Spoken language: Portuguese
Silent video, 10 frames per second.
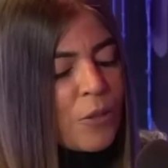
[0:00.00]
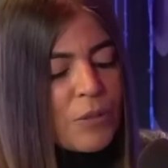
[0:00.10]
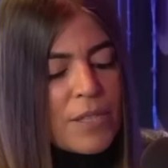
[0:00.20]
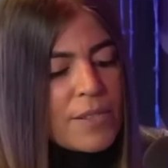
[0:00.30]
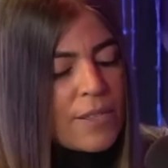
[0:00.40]
eu
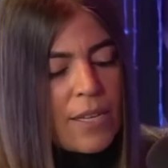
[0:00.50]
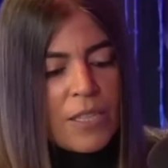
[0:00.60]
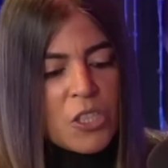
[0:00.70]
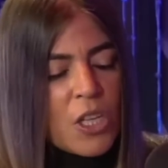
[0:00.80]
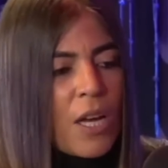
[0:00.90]

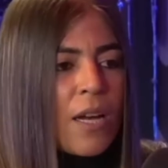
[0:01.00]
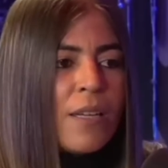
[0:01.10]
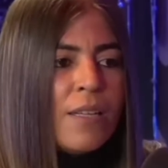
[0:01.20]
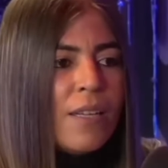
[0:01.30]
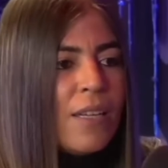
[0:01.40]
descia
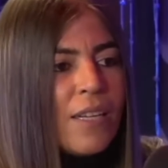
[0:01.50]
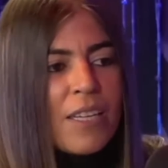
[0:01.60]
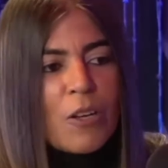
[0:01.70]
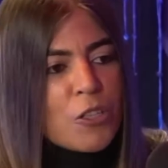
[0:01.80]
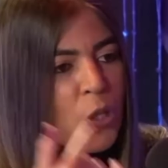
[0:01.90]
já
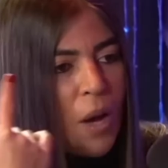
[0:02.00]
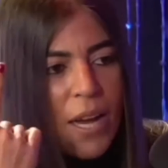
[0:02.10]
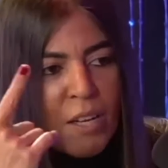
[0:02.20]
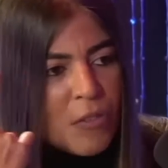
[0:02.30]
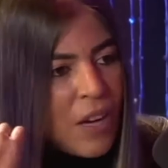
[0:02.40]
e eu acho que o
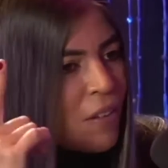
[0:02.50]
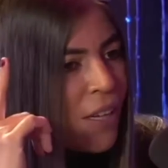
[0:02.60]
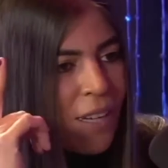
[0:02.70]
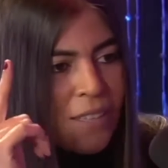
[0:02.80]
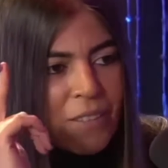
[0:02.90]
cara ficava
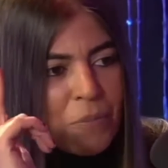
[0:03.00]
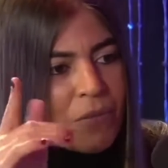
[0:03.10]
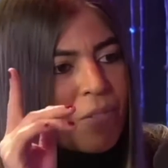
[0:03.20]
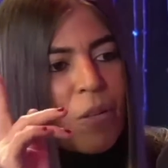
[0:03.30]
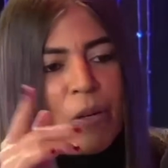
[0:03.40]
lá. É.
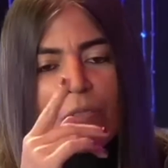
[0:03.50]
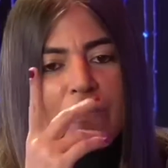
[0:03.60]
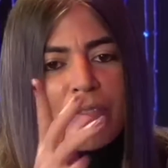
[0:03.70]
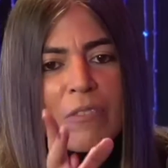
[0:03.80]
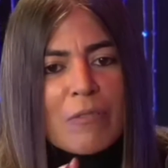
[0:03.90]
Nossa,
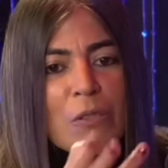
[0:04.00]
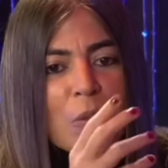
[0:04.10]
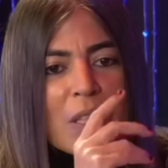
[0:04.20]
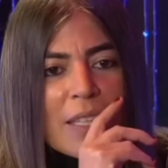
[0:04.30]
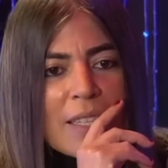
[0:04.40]
faz o
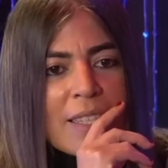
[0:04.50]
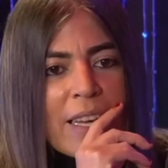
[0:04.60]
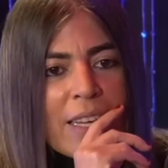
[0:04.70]
que quiser. E as